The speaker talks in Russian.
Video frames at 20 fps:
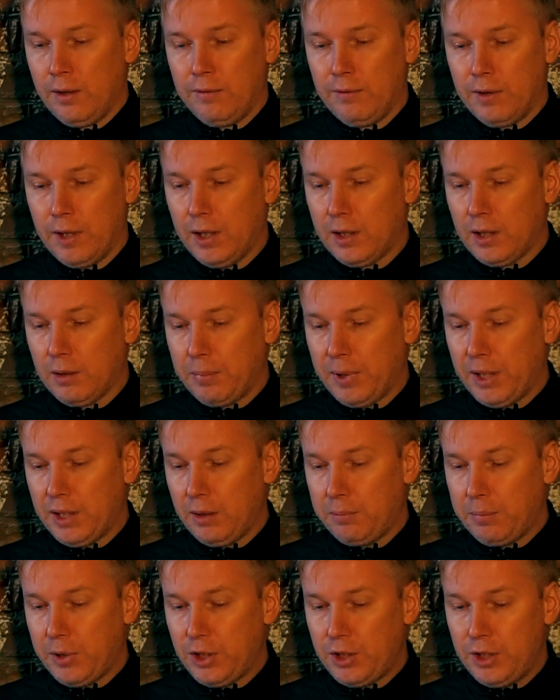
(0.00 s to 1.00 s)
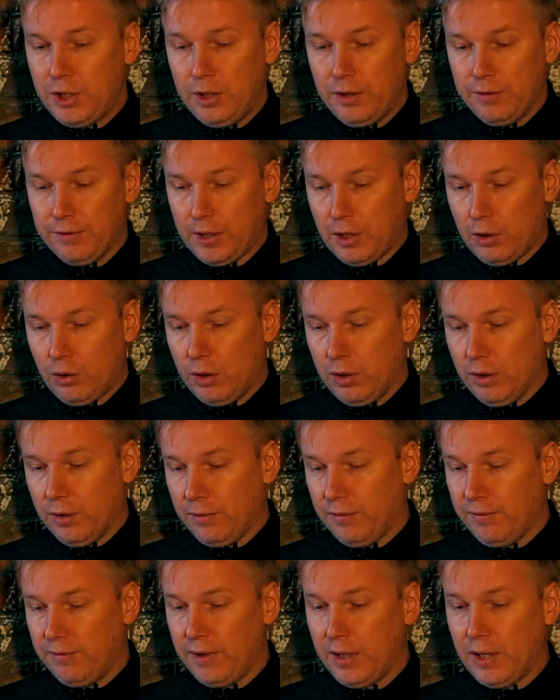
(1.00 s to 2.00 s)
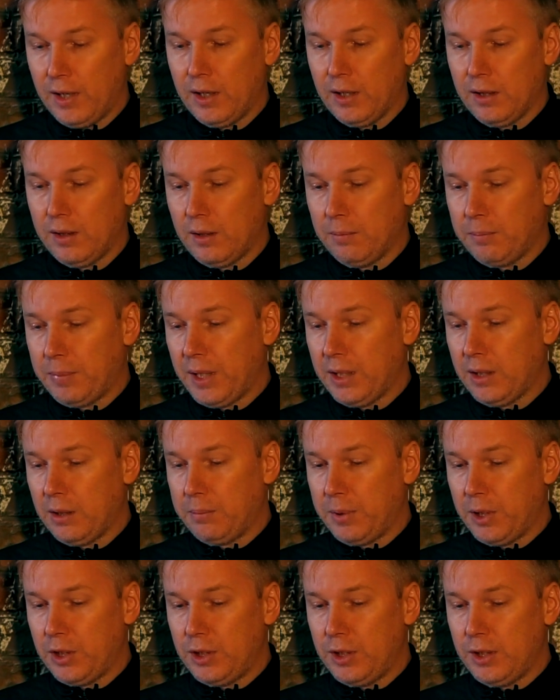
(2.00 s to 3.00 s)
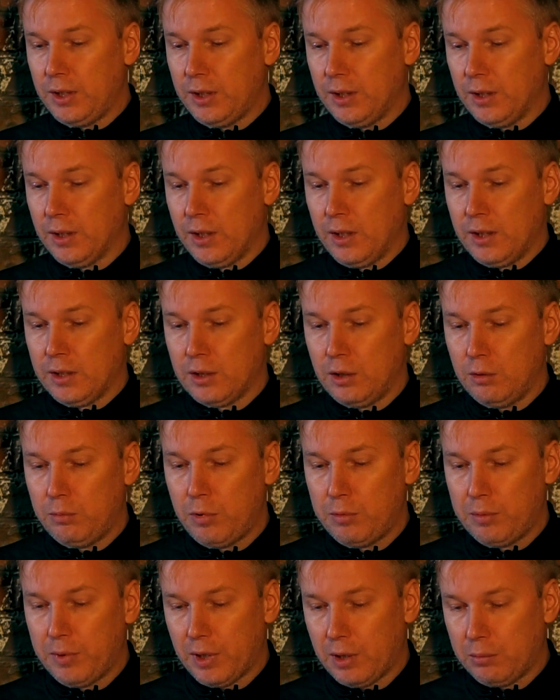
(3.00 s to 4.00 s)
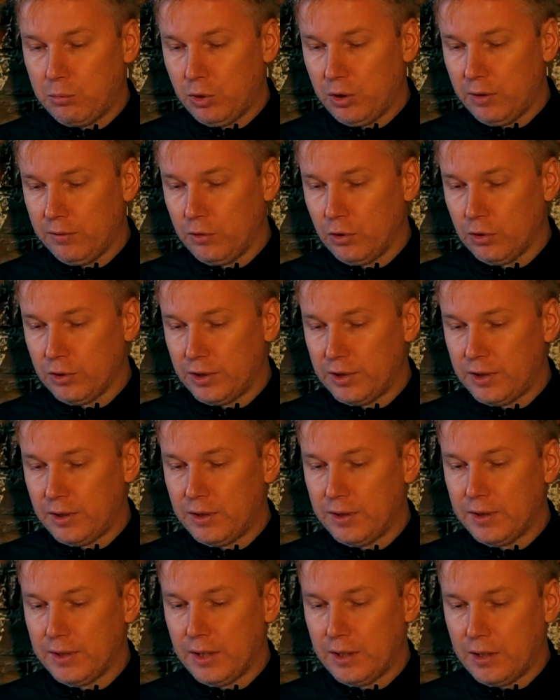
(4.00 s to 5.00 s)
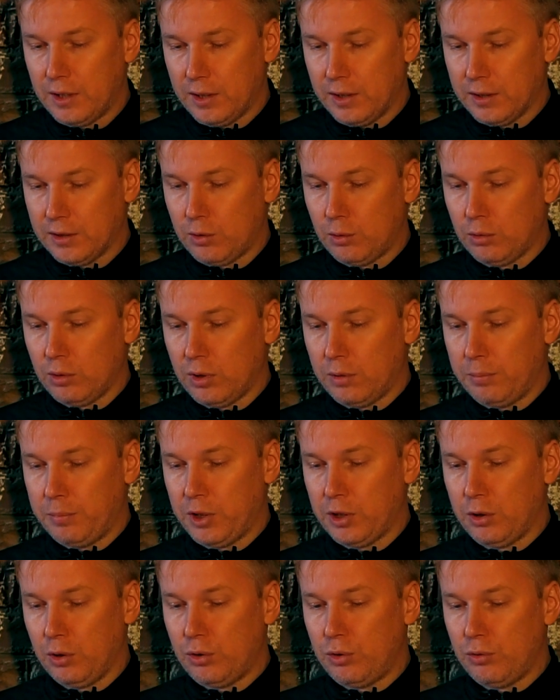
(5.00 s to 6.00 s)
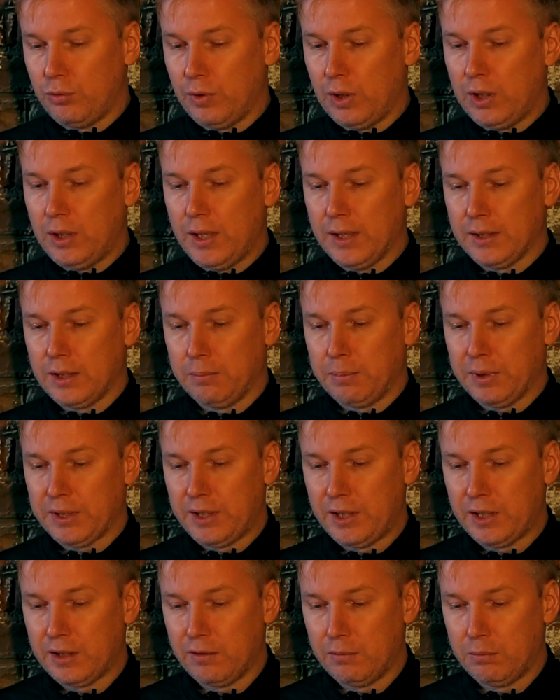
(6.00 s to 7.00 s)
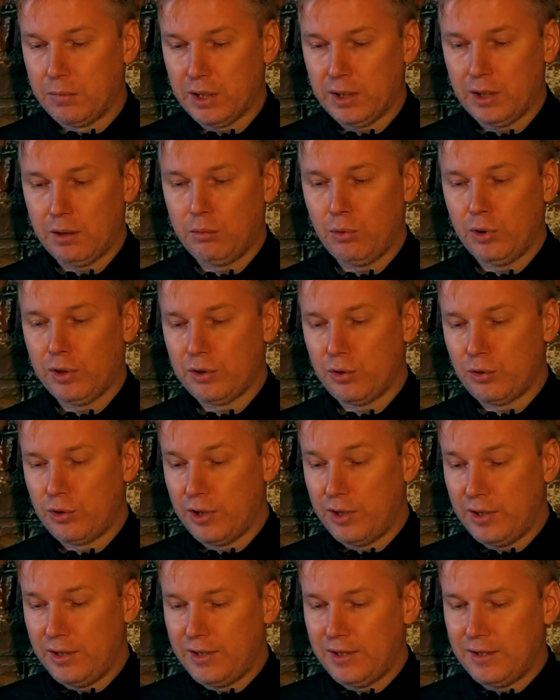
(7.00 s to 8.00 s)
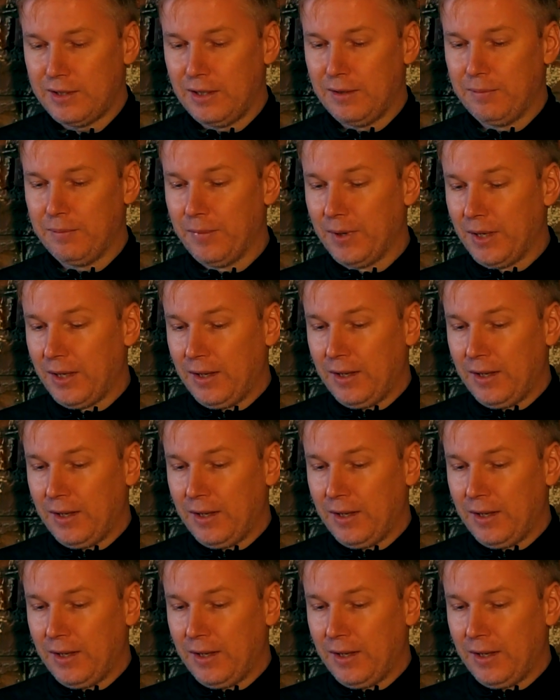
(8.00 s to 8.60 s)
Вероятно, по этой причине, второе, вероятно, по этой причине с любимой работы в должности дизайнера-конструктора пришлось увольняться посредством мордовое с учредителем.